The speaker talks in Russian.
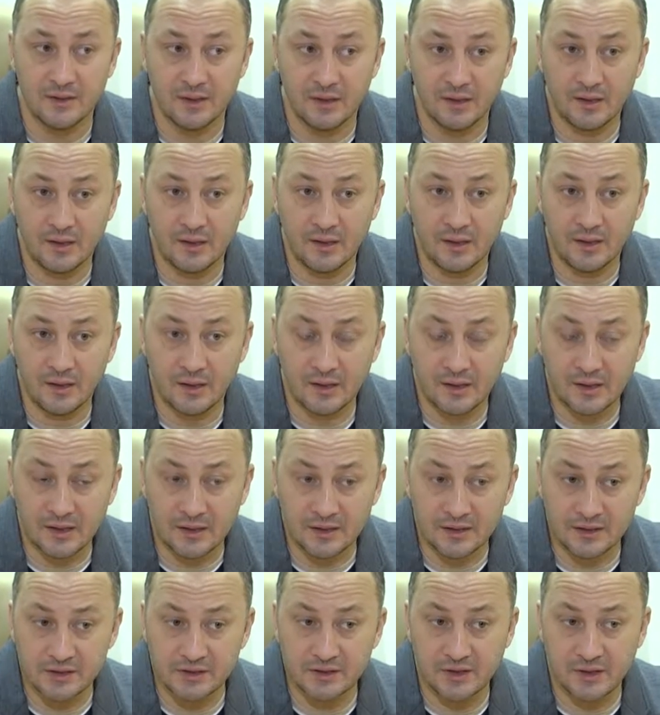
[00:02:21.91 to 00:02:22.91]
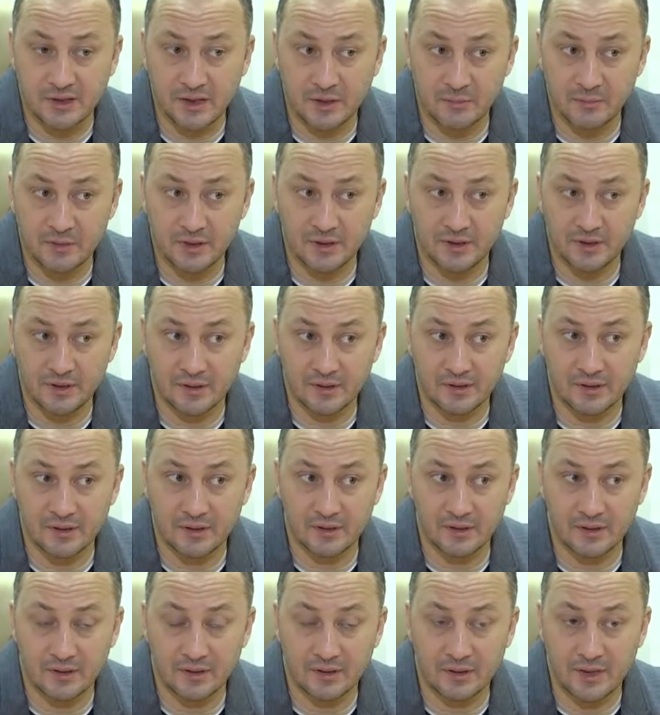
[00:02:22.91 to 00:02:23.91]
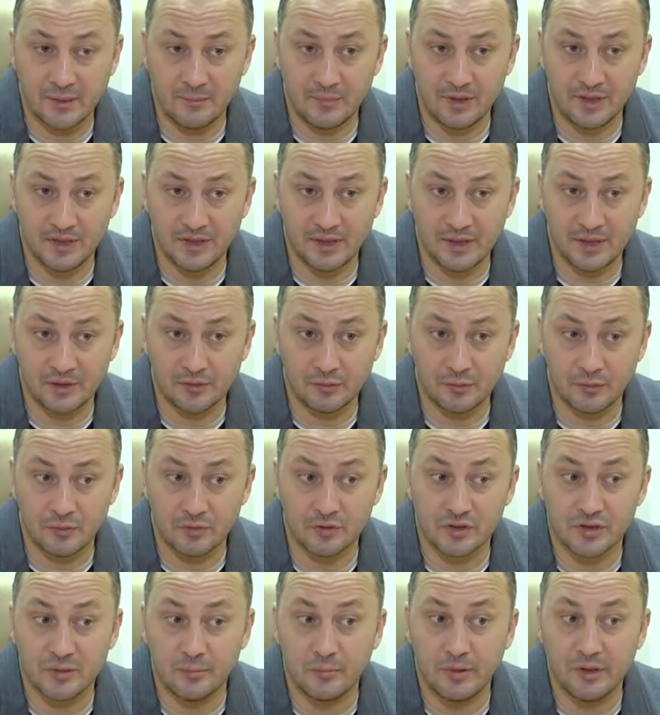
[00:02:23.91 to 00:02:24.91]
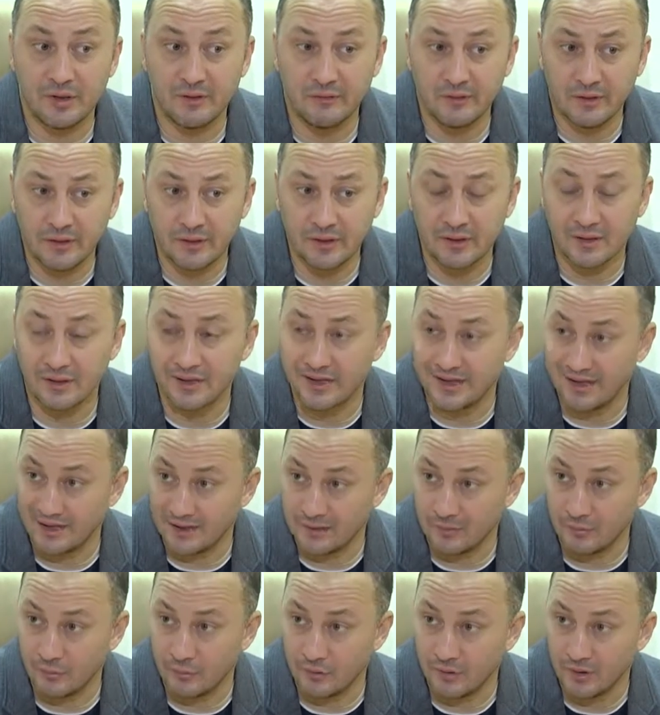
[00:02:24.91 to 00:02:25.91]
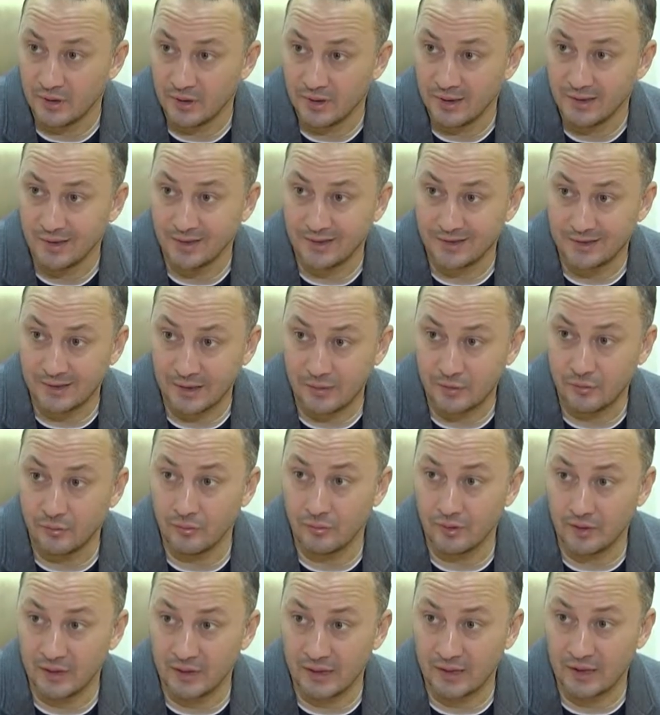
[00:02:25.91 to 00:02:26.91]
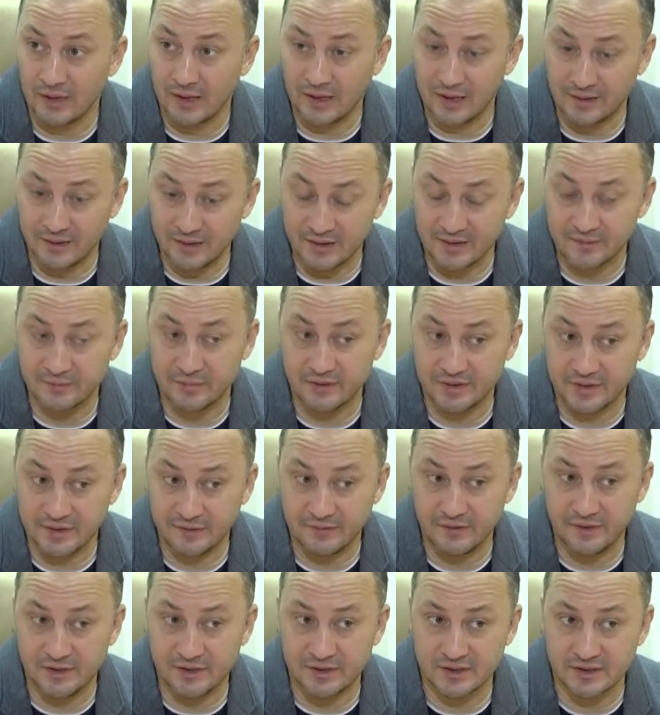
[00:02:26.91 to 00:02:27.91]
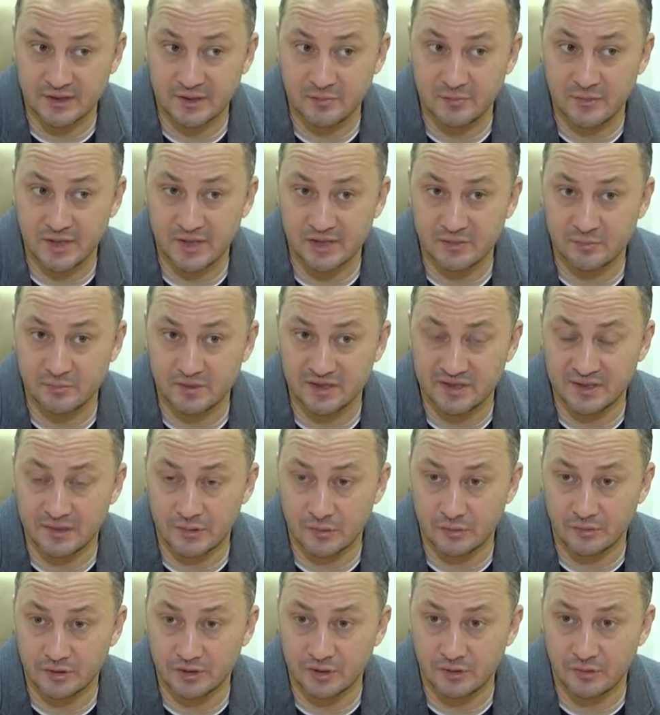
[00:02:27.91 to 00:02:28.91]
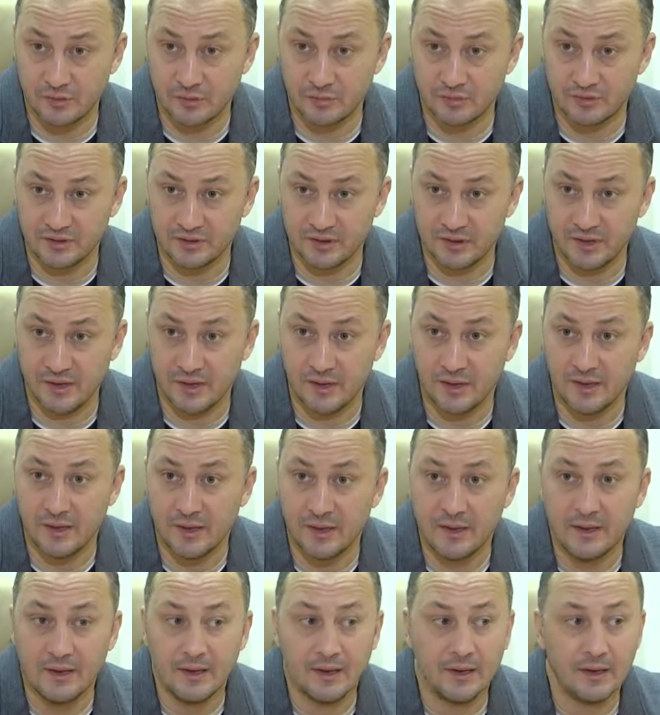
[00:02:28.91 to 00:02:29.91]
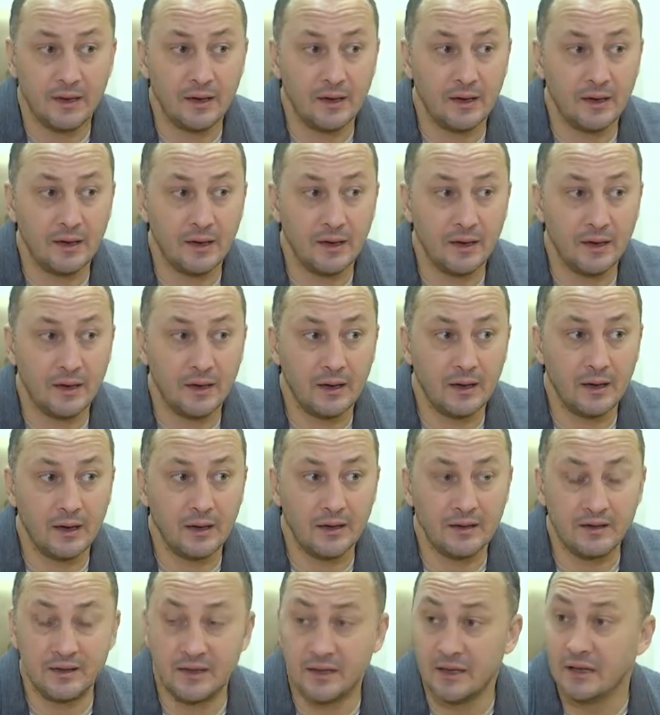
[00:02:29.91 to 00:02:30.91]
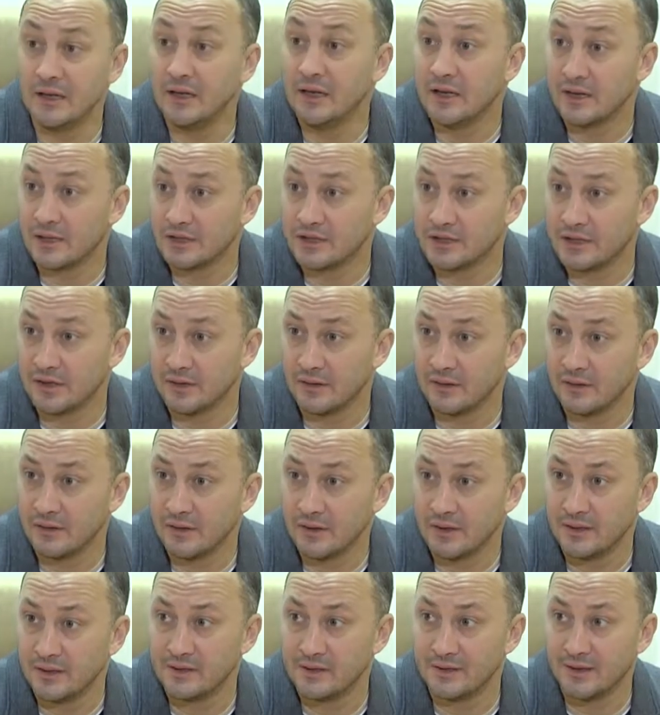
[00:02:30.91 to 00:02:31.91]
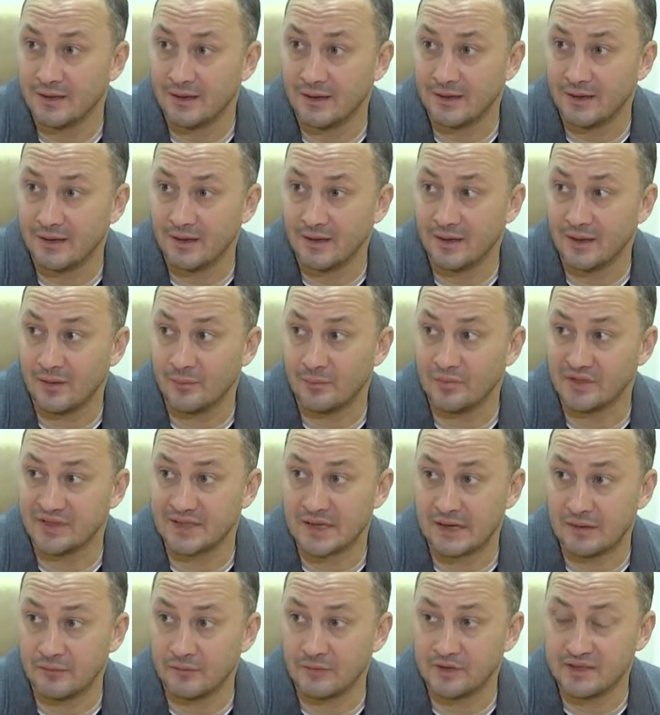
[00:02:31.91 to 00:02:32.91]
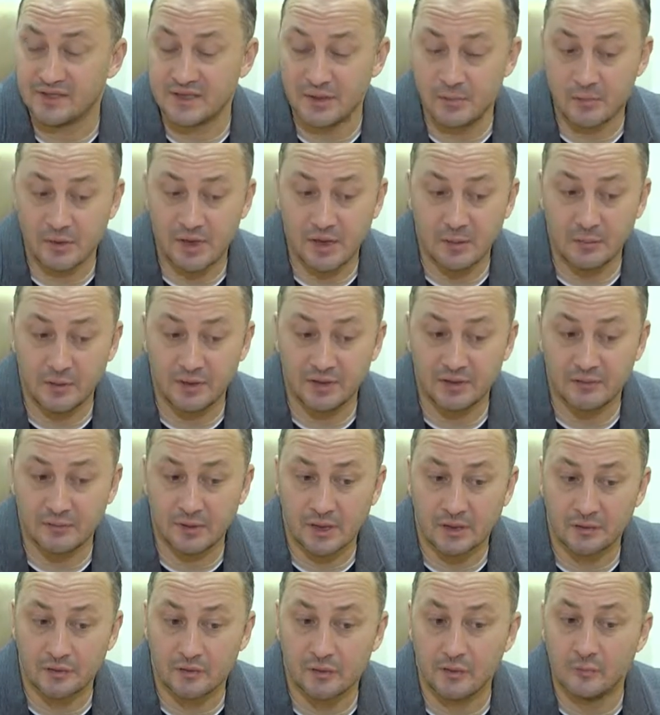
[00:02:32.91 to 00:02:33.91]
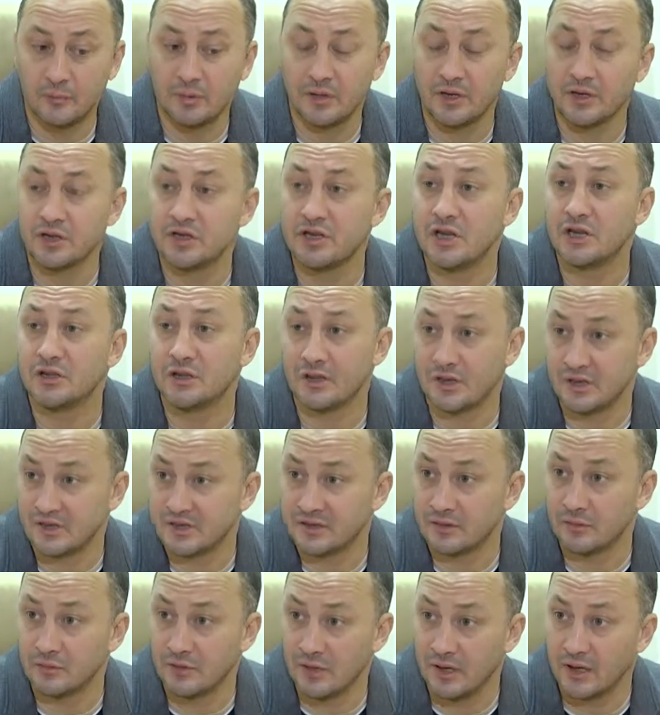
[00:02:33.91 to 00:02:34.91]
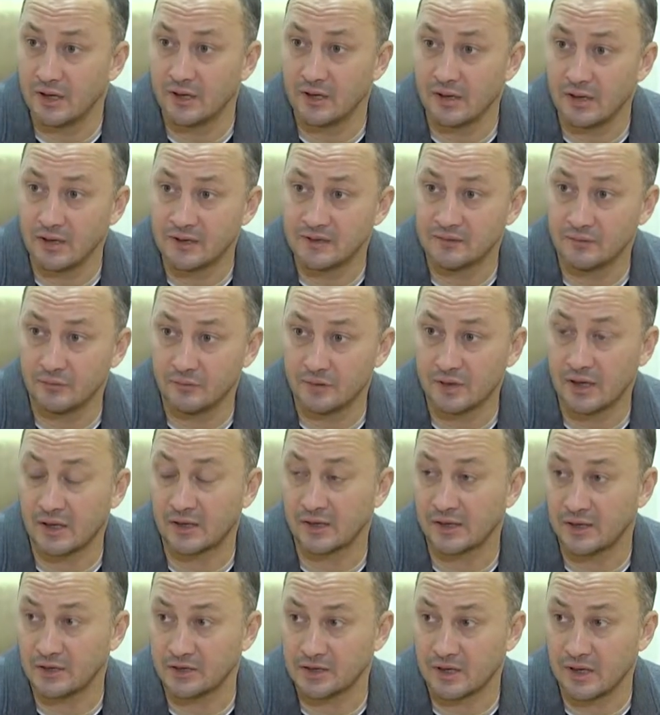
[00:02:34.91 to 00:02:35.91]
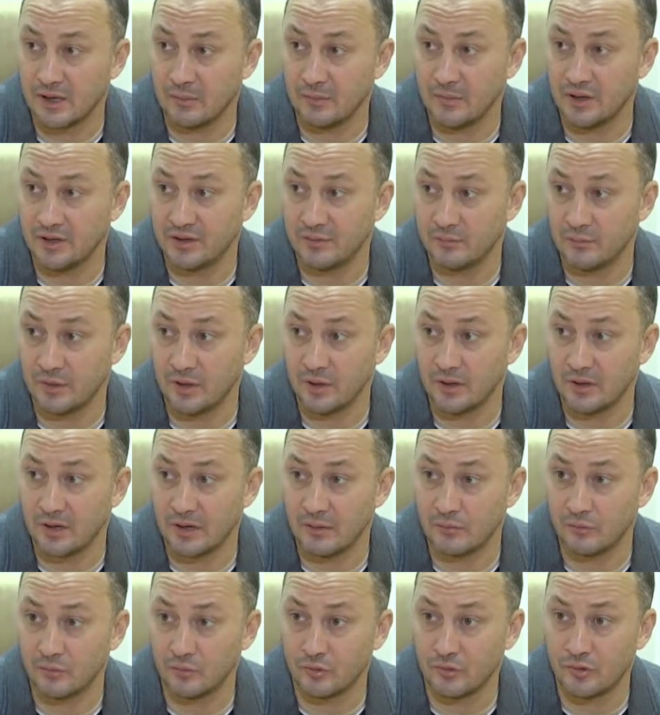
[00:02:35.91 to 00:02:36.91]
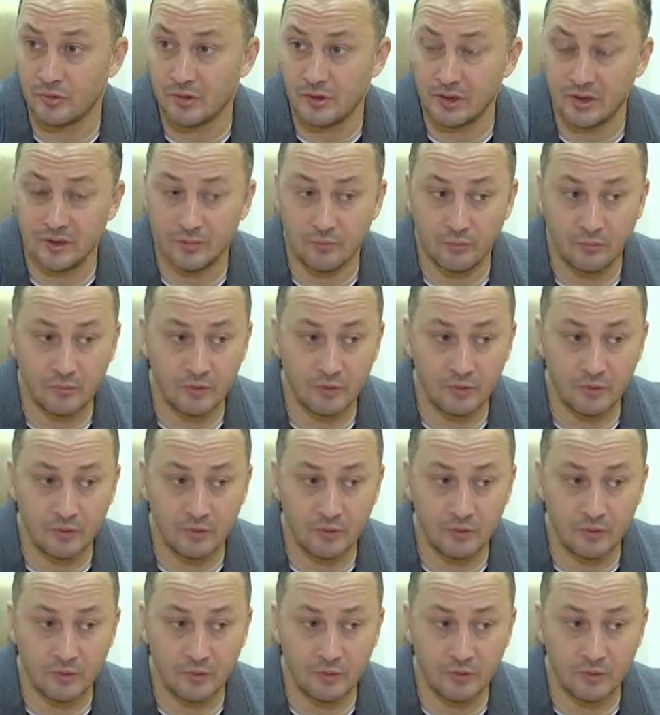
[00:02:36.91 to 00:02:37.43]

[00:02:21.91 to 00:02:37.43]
Э, конечно, команда, команда, которая уже привыкла к этому, к такой игре, она специфическая, мяч быстро очень ходит, да, а, ей легче. А, по сравнению с теми командами, которые приезжают раз туда играть. Вот как наша команда, мы играем на натуральном